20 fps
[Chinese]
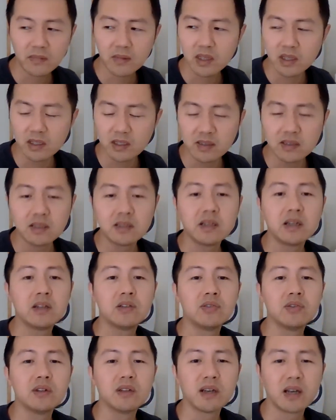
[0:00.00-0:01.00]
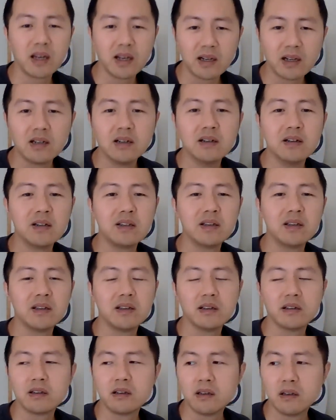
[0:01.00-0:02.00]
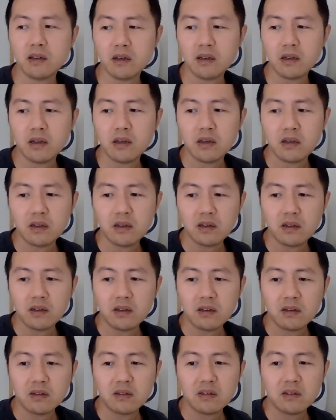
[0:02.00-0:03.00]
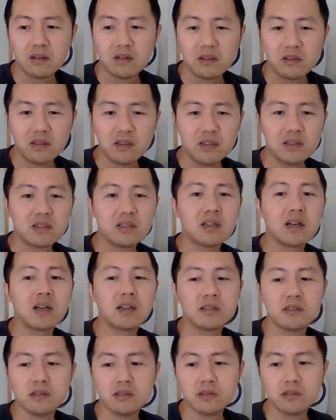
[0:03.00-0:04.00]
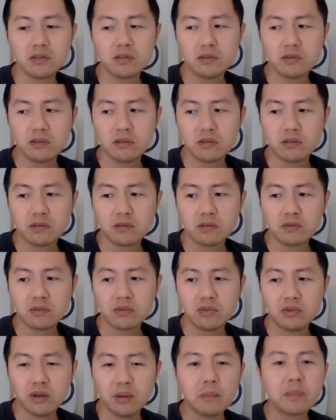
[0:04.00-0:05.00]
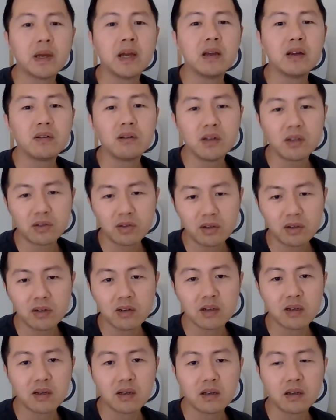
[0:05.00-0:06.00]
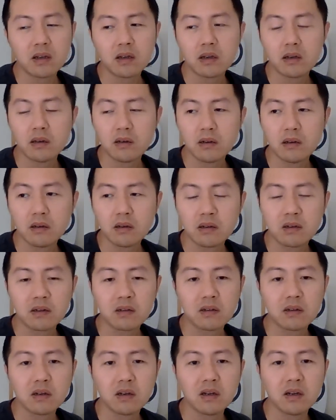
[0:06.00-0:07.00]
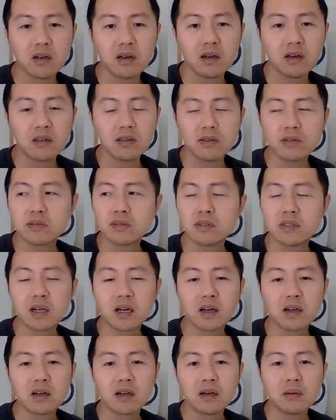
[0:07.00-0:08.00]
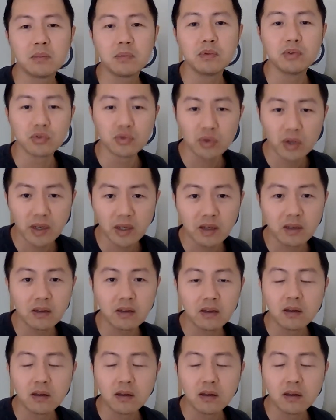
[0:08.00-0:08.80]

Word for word: 你今天觉得还可以，一下子就全赔回去了，啊，就像那补税。